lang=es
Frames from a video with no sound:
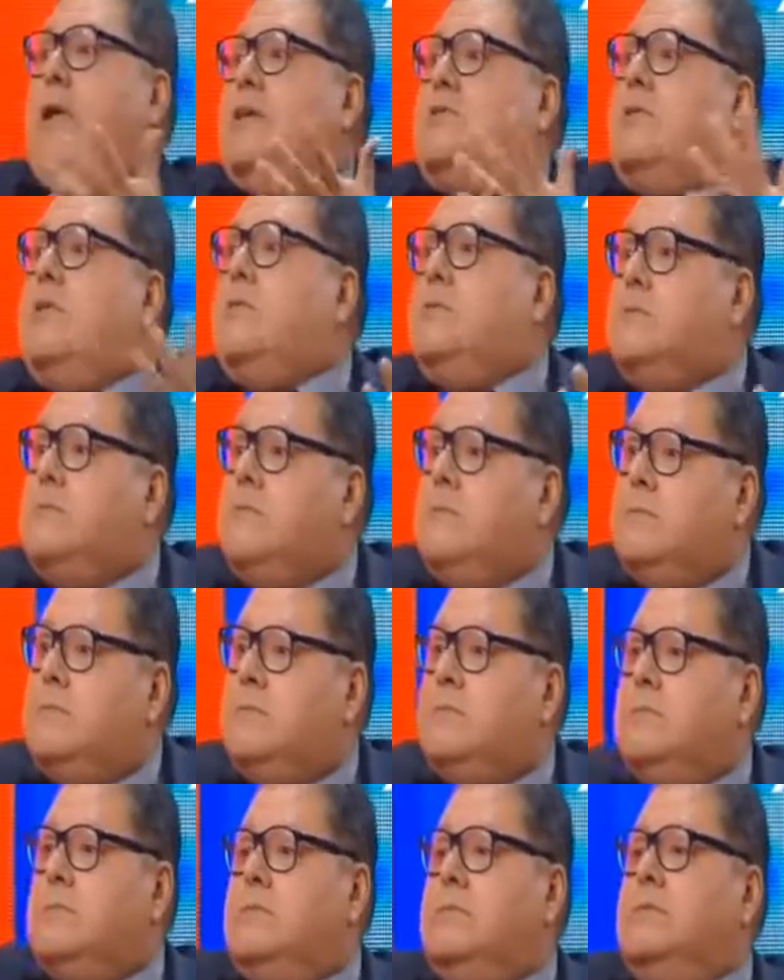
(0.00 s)
horas son?
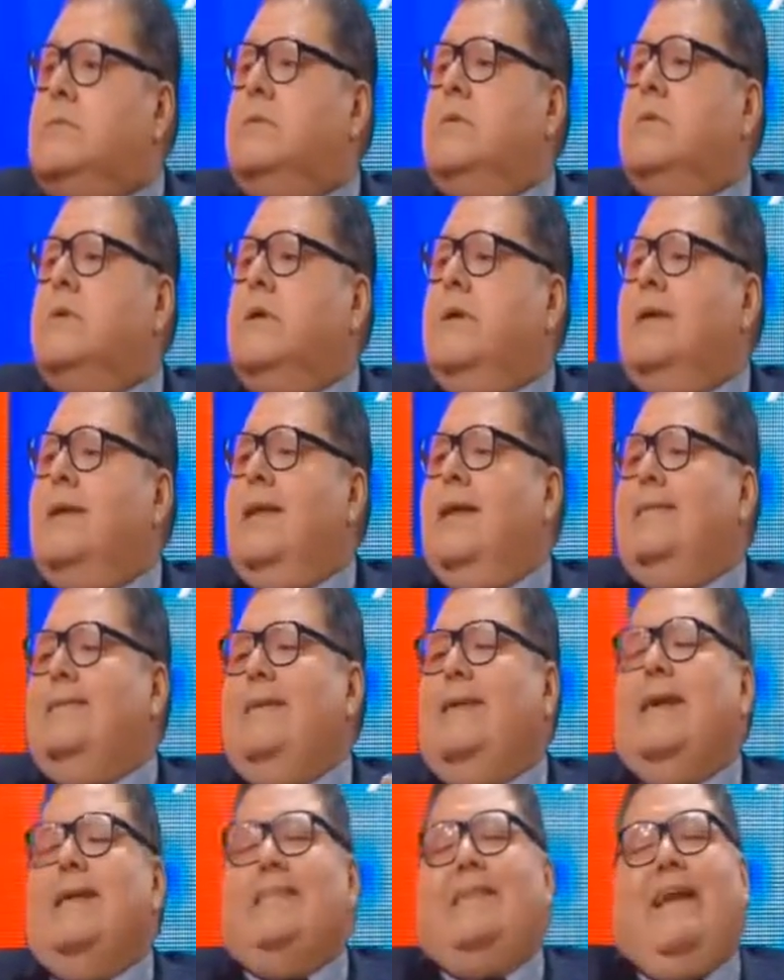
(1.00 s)
La
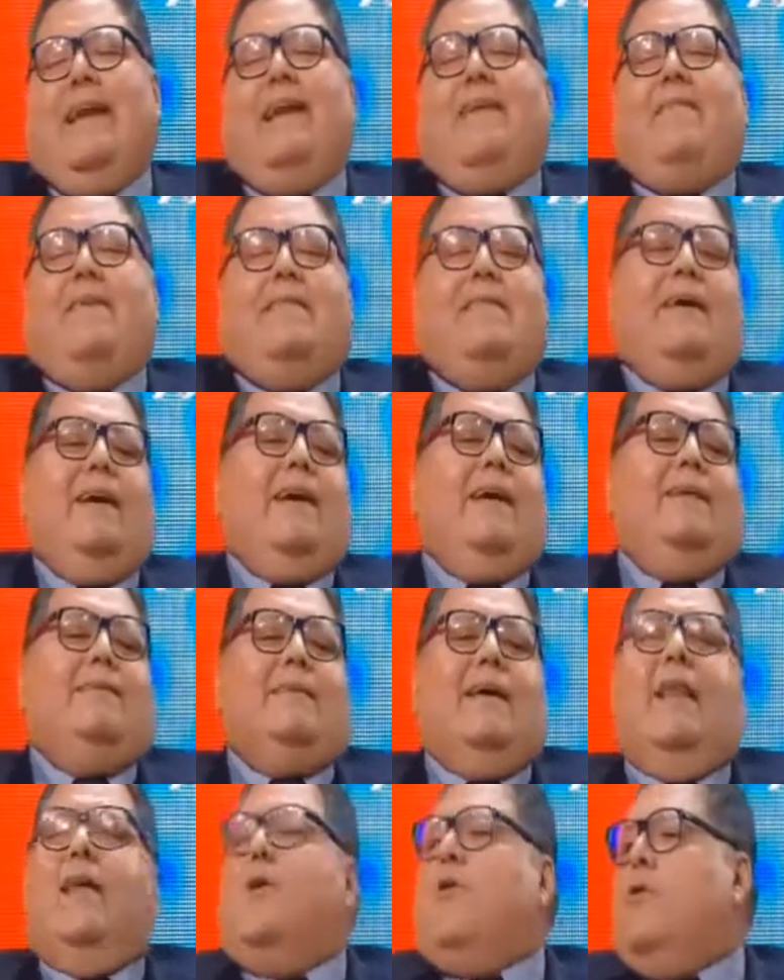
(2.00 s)
chica tira la bandeja y
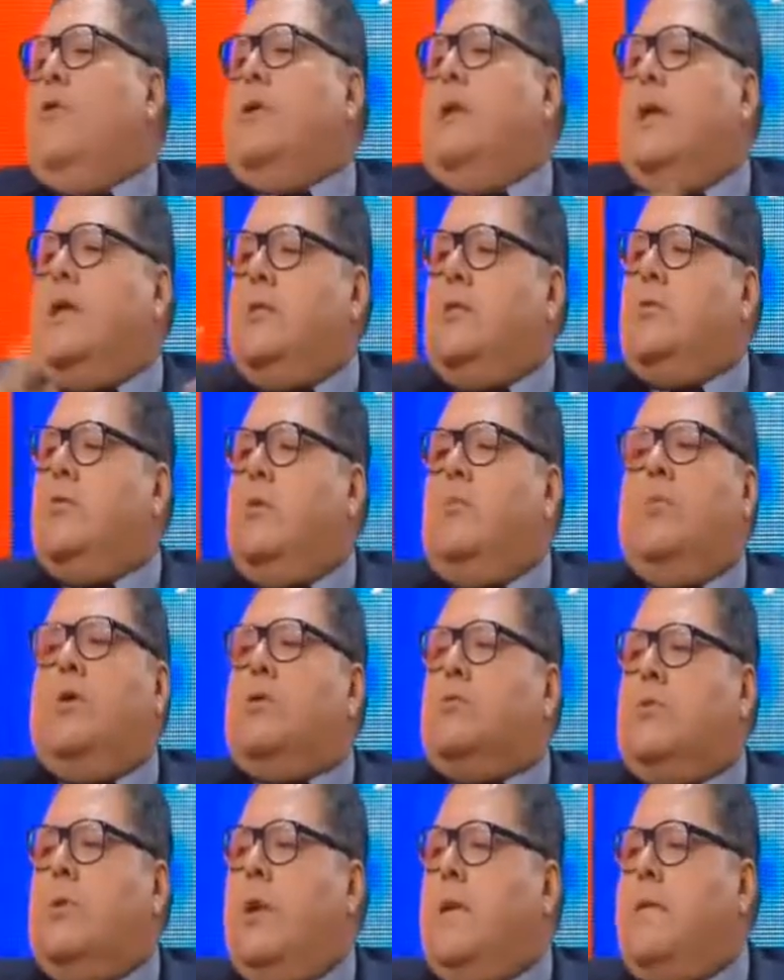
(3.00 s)
sale corriendo. El
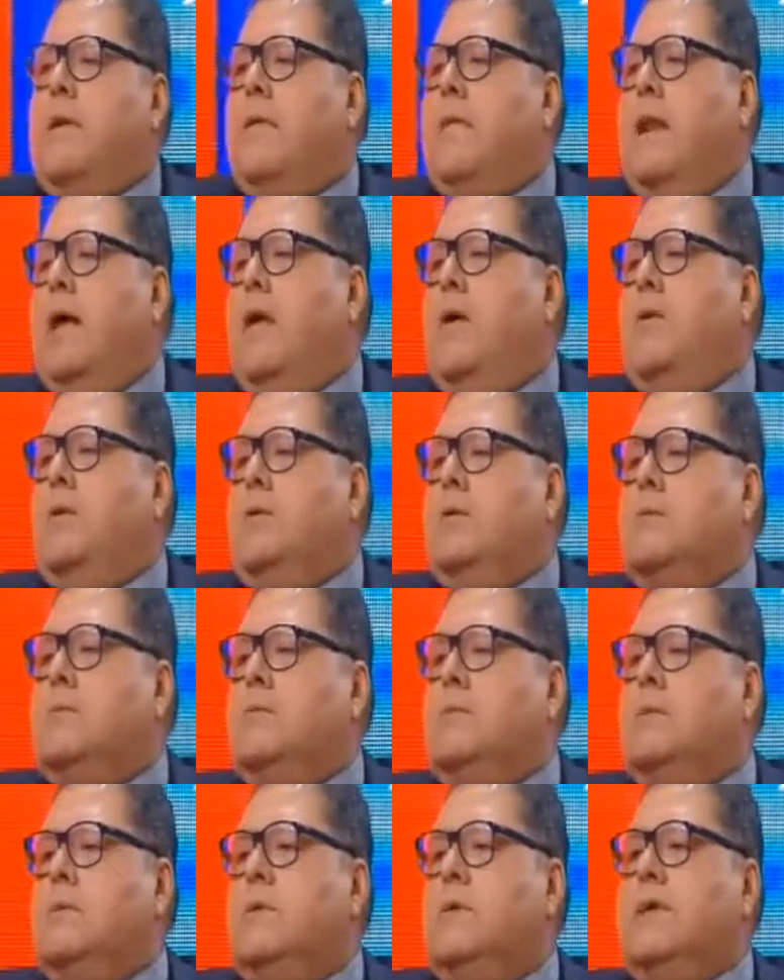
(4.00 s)
muerto le había hablado.
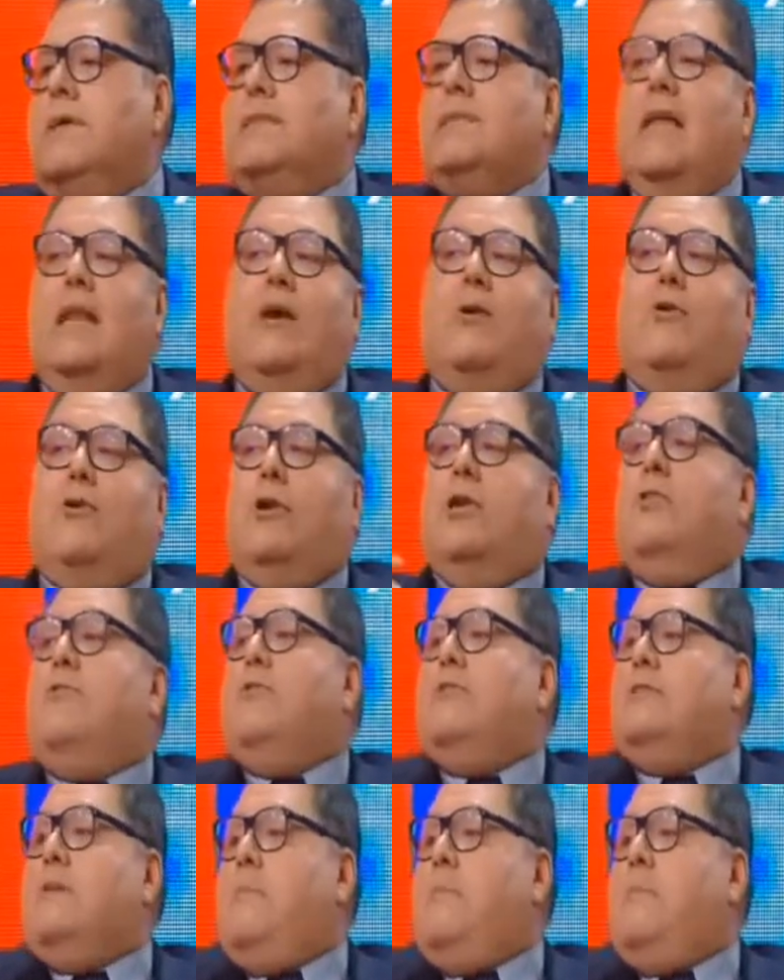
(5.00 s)
Sale corriendo